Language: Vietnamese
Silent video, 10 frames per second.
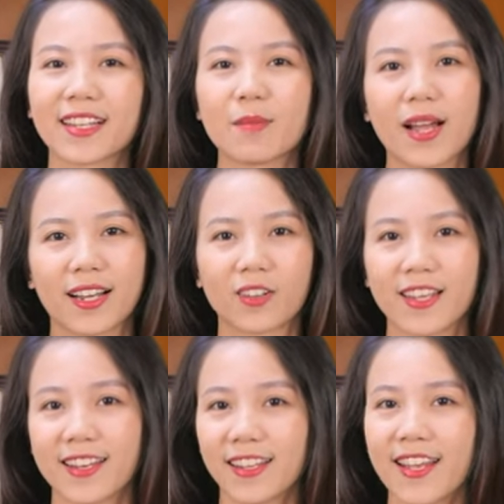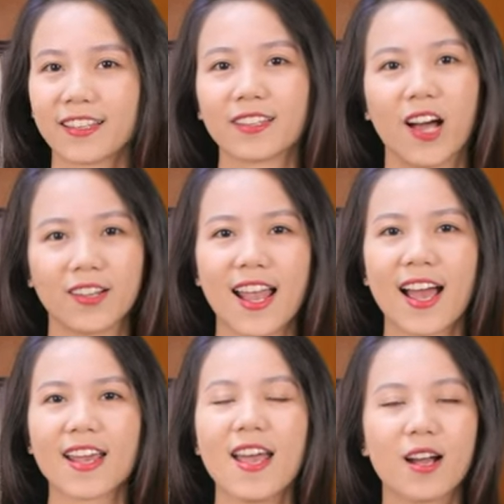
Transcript: thì các bạn có thể liên hệ tới hotline